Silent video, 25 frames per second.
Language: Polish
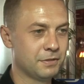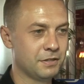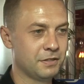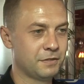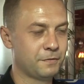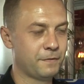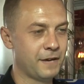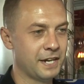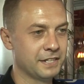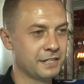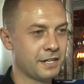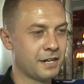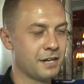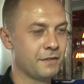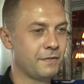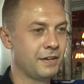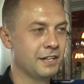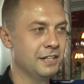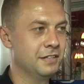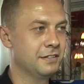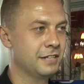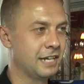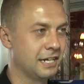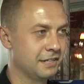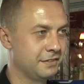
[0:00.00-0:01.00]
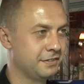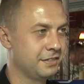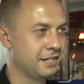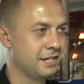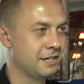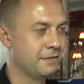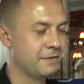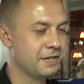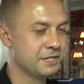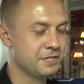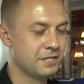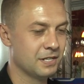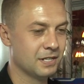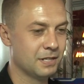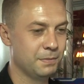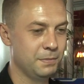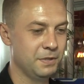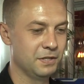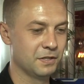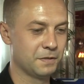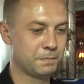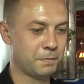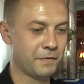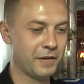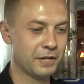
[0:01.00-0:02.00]
To jest fajna rywalizacja właśnie
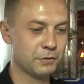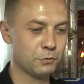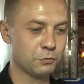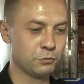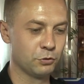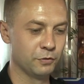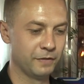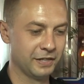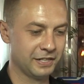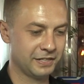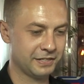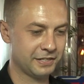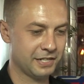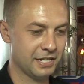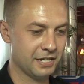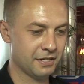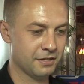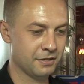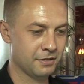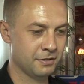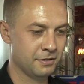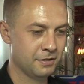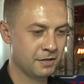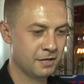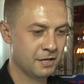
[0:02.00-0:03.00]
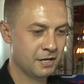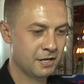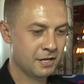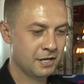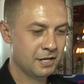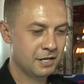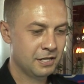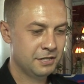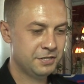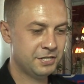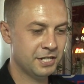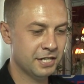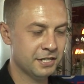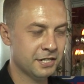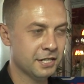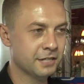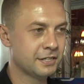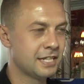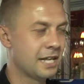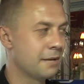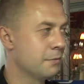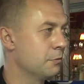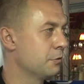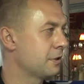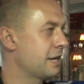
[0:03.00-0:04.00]
gminy z powiatu suwalskiego. Dzięki
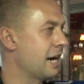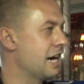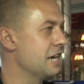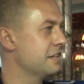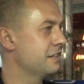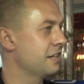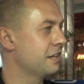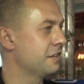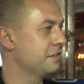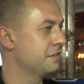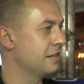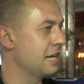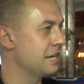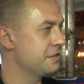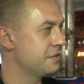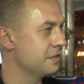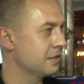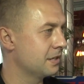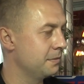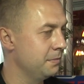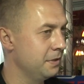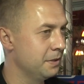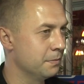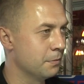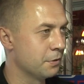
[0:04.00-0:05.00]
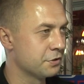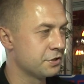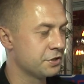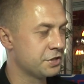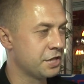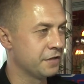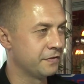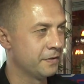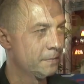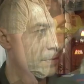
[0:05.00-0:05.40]
temu każda z naszych gmin może się